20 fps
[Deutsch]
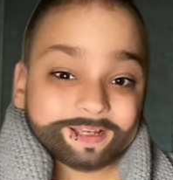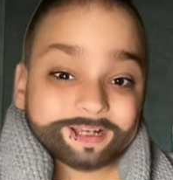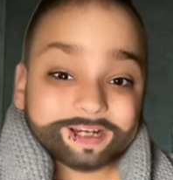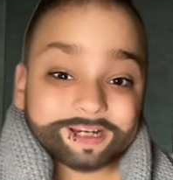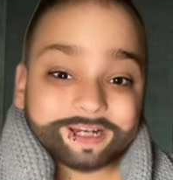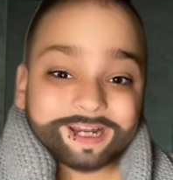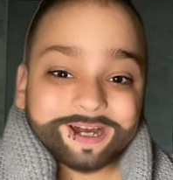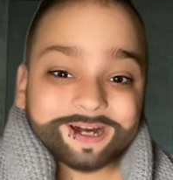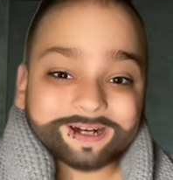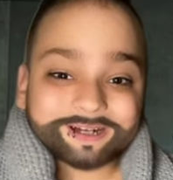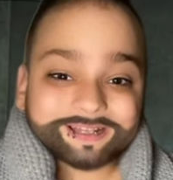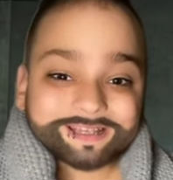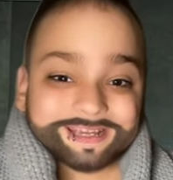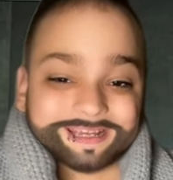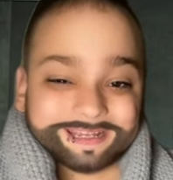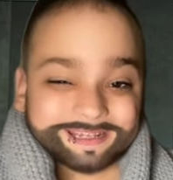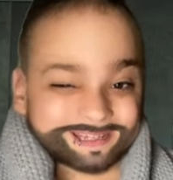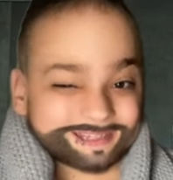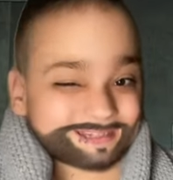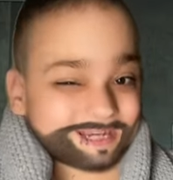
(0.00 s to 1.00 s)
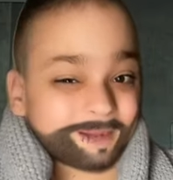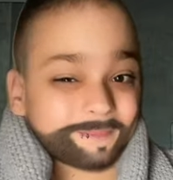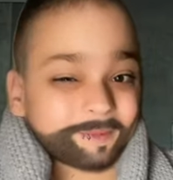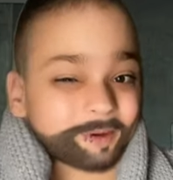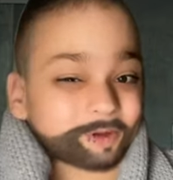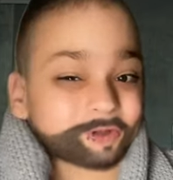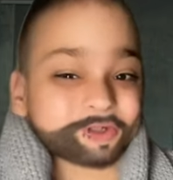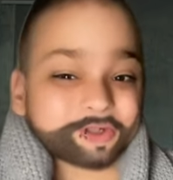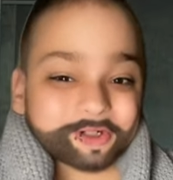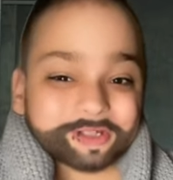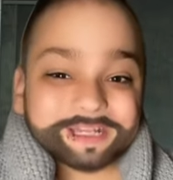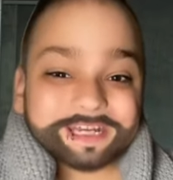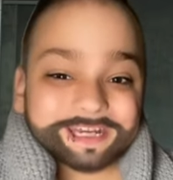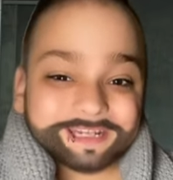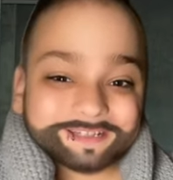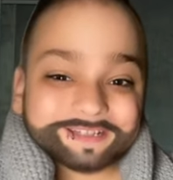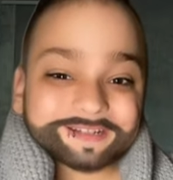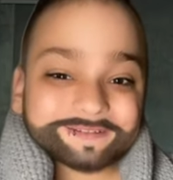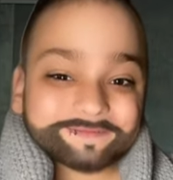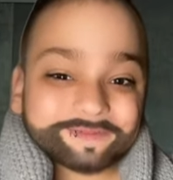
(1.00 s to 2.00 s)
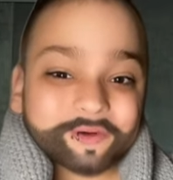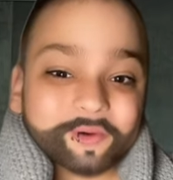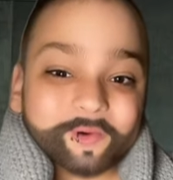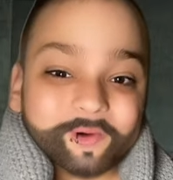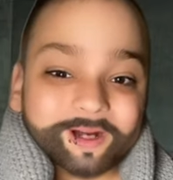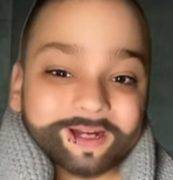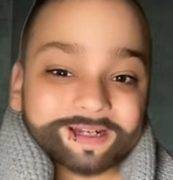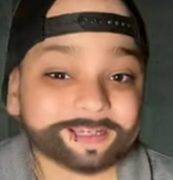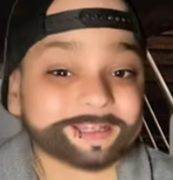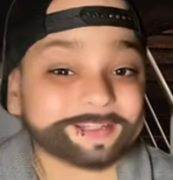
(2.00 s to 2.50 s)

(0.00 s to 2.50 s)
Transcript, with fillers: Klar, ich habe auch schon eine Idee, wo.